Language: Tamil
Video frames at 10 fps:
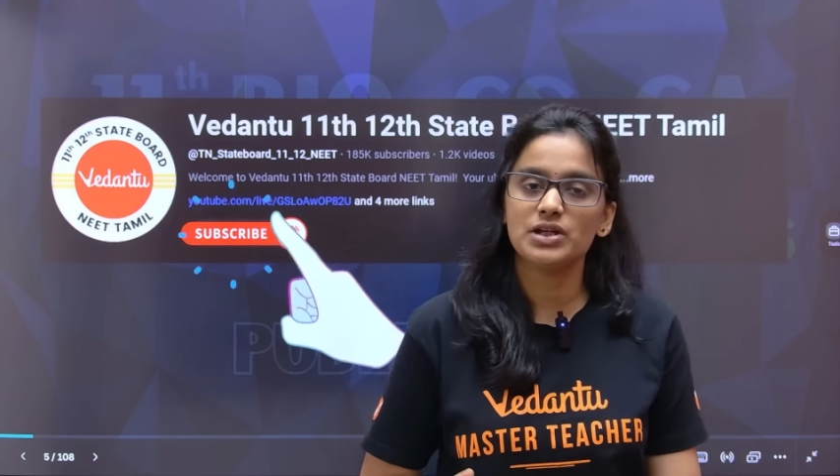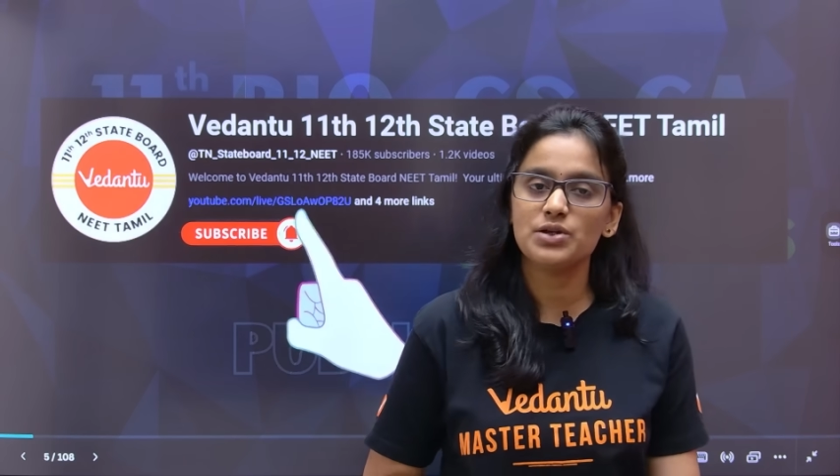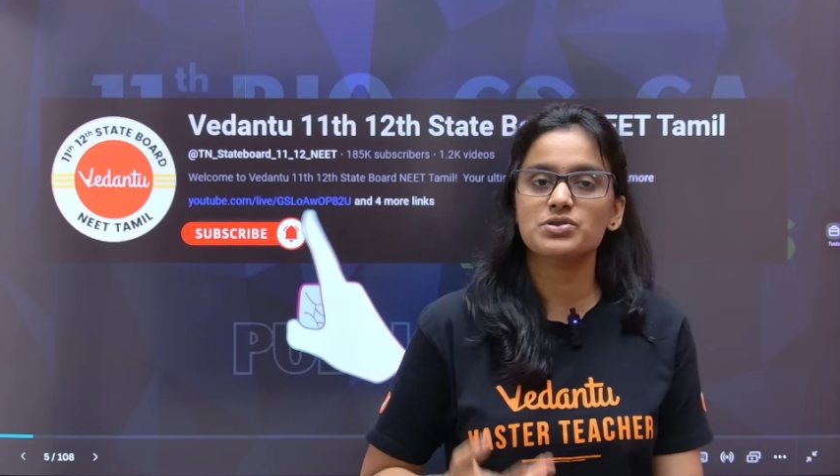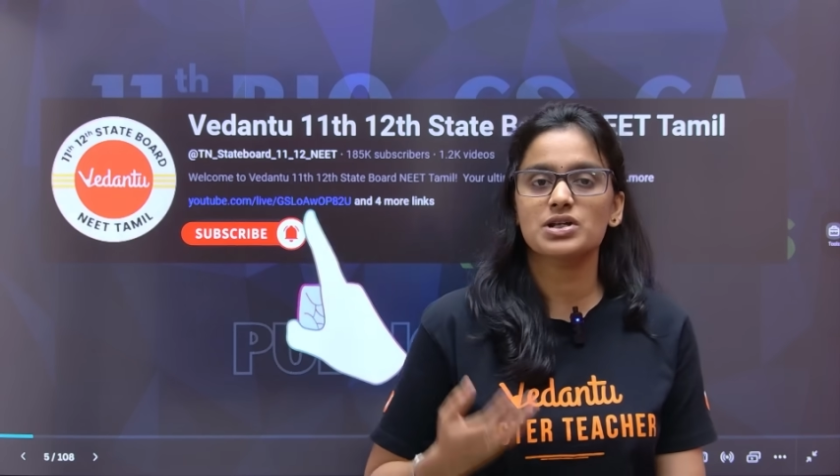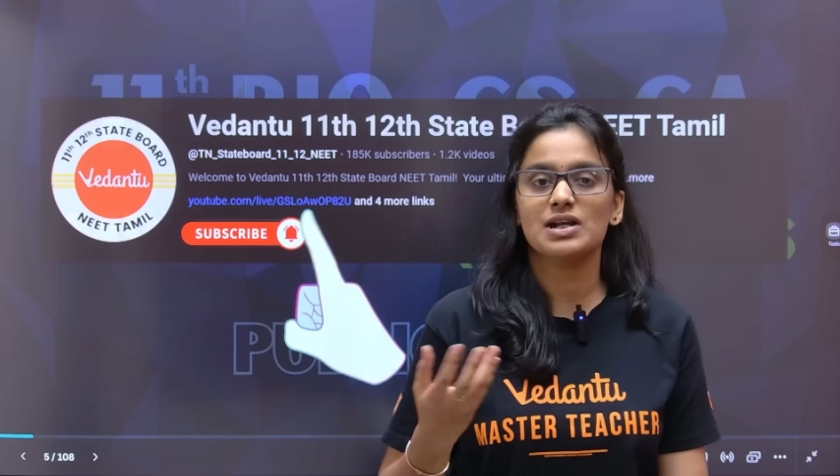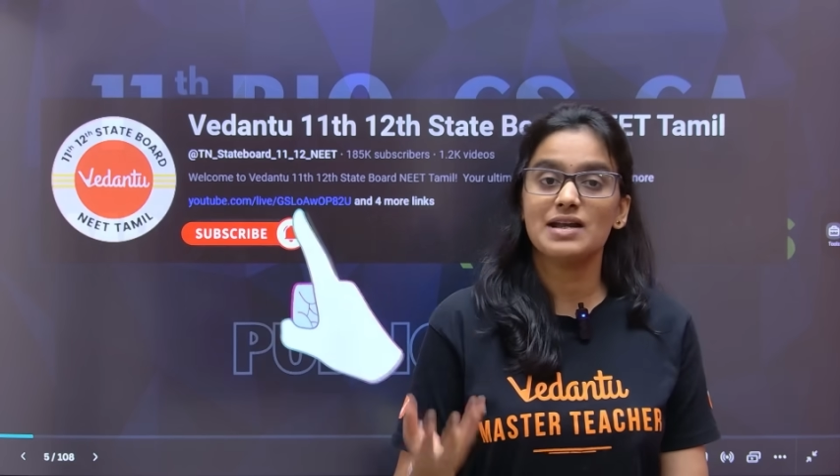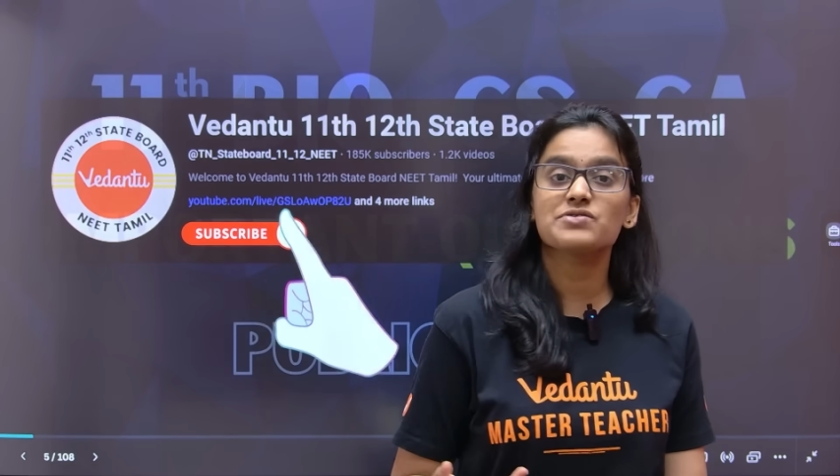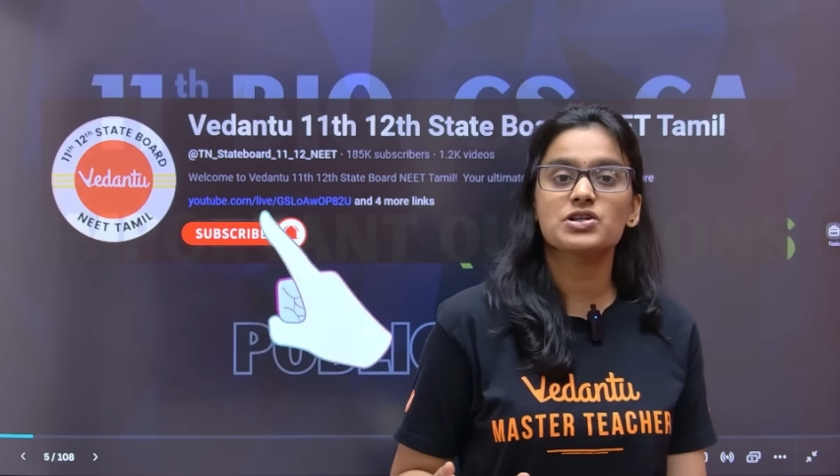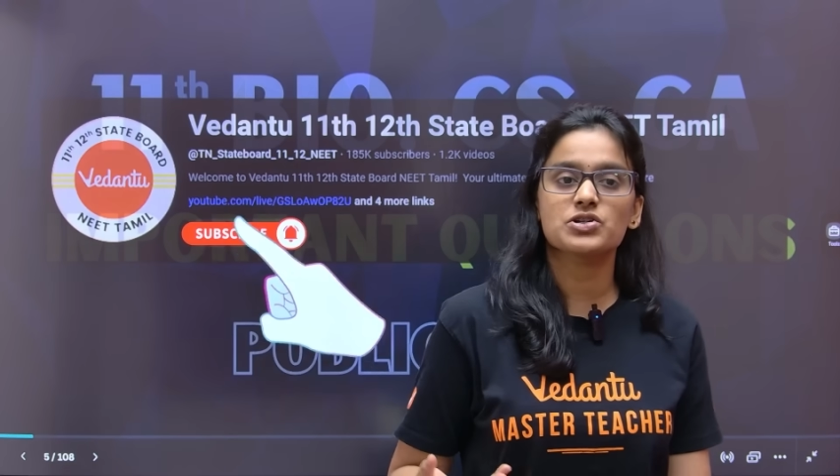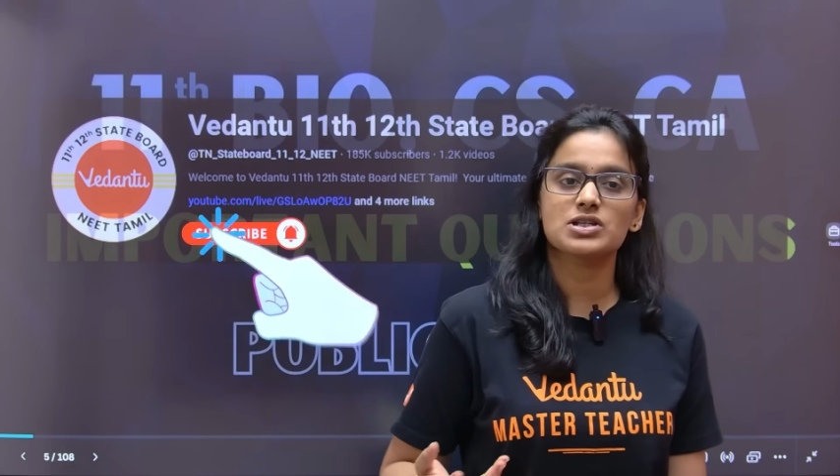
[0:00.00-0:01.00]
வீடியோஸ் அண்ட் லைவ்
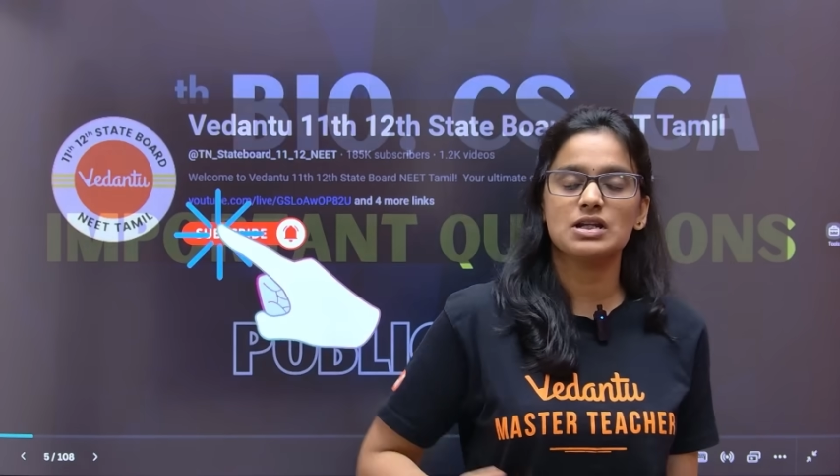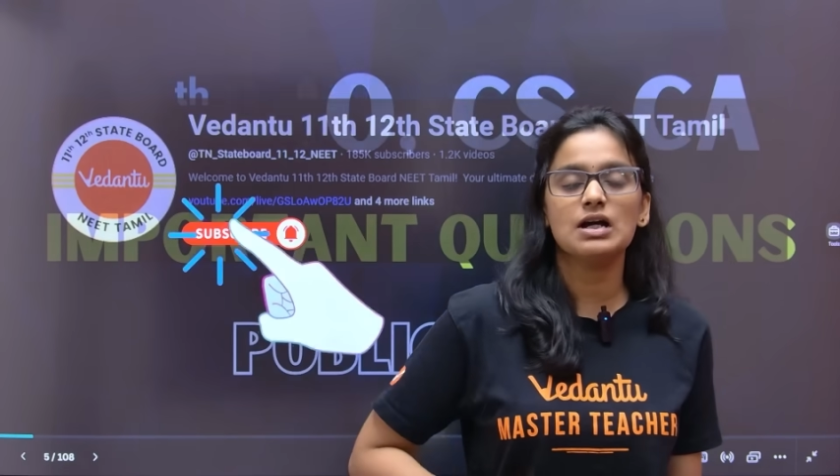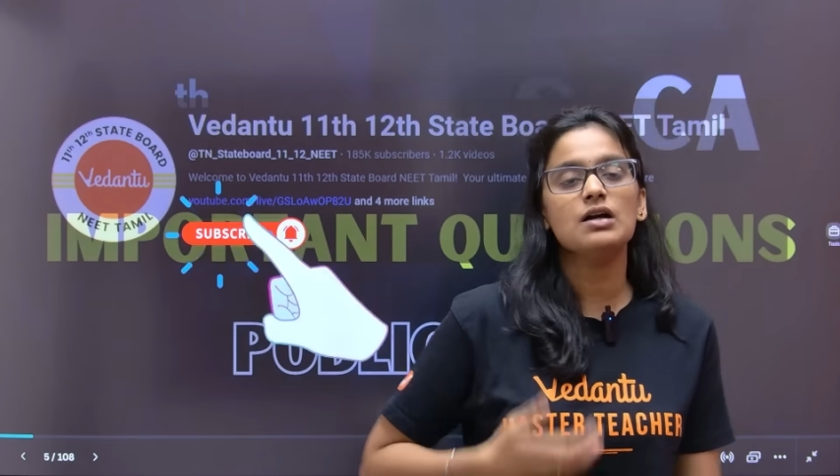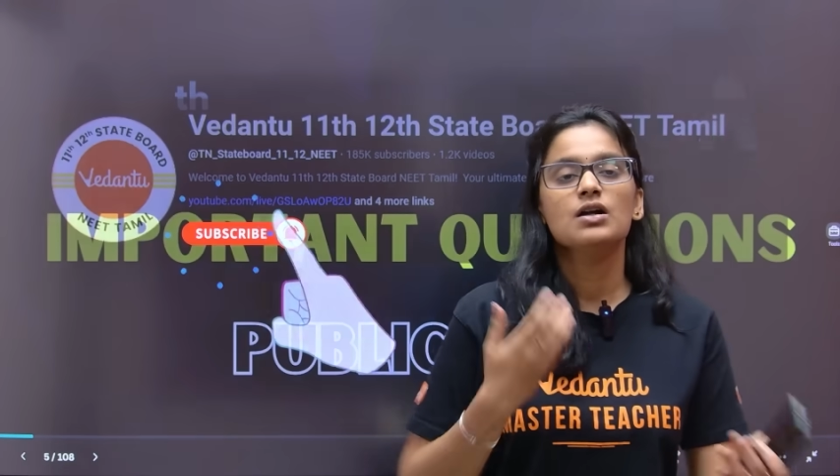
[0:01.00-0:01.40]
செஷன்ஸ் எல்லாம்